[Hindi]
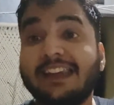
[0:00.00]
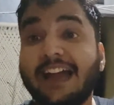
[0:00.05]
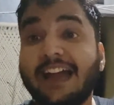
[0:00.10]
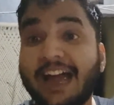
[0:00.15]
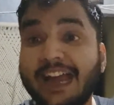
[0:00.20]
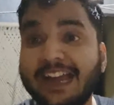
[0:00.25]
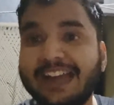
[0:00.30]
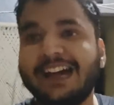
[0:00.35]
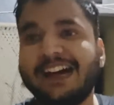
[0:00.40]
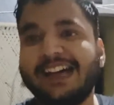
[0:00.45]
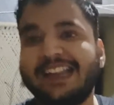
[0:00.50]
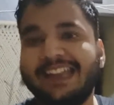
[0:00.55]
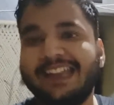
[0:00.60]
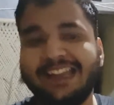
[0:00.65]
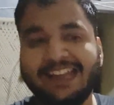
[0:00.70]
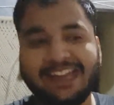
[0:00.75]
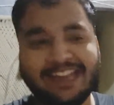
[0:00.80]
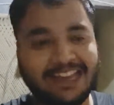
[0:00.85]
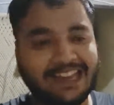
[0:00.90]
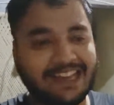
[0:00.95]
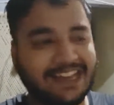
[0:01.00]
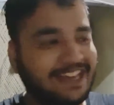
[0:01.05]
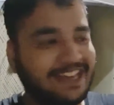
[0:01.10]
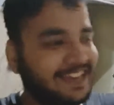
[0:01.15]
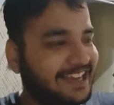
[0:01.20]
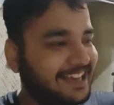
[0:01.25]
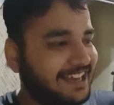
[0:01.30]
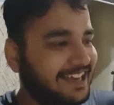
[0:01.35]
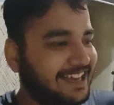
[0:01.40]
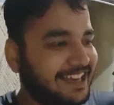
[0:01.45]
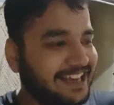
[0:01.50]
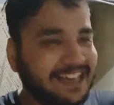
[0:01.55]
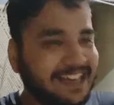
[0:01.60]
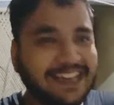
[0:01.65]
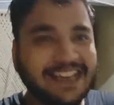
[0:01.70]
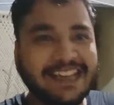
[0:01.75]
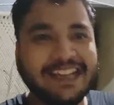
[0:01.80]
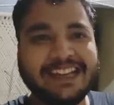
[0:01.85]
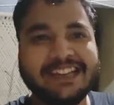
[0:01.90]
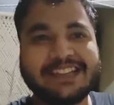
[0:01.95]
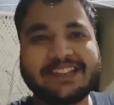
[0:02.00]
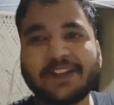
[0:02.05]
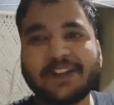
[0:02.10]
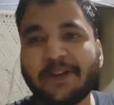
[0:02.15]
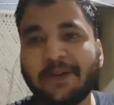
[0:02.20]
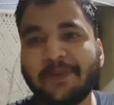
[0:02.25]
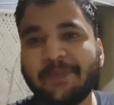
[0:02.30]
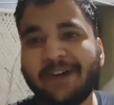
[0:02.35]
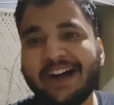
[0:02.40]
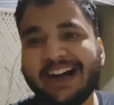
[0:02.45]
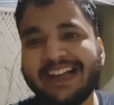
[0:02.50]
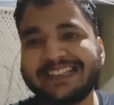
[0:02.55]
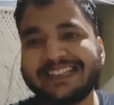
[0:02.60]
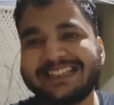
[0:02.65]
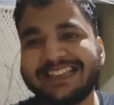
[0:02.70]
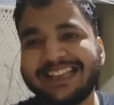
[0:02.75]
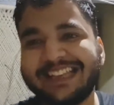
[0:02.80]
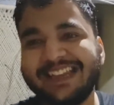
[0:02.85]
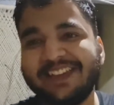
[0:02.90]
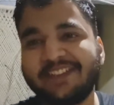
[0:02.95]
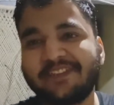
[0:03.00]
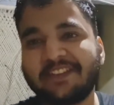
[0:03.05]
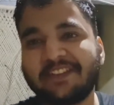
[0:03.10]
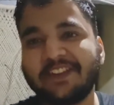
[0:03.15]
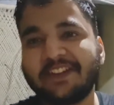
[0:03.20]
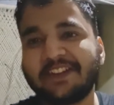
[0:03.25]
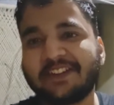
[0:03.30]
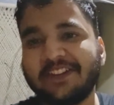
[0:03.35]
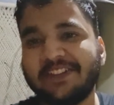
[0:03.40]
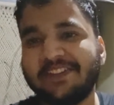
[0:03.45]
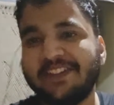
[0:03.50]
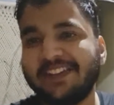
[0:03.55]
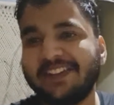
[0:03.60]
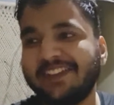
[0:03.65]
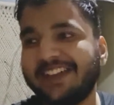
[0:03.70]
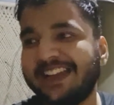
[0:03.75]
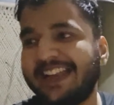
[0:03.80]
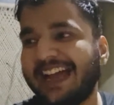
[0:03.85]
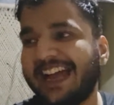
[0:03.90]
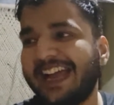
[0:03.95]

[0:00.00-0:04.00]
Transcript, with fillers: लाइट आ रही है शोबाज शरीफ की हुकूमत में